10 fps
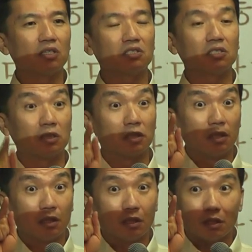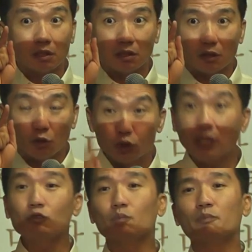것은 어,
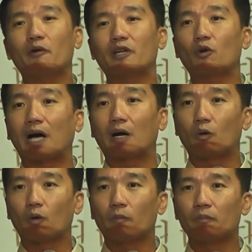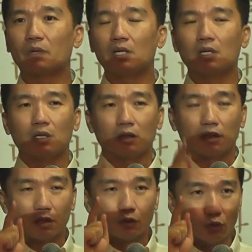우상숭배와도 같고
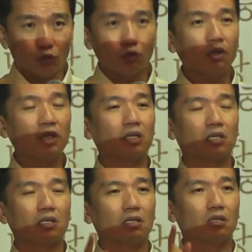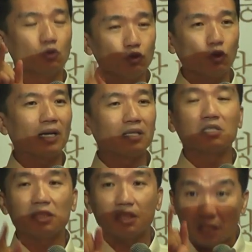순종이 순종하는
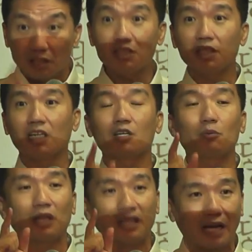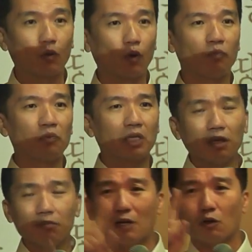것이 제사 지내는 것보다 낫고
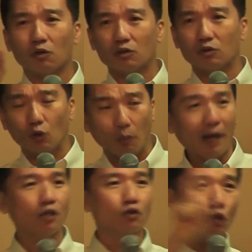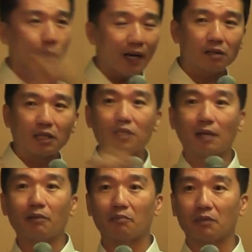이런 말로 또박또박
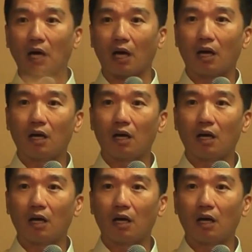대답을 합니다.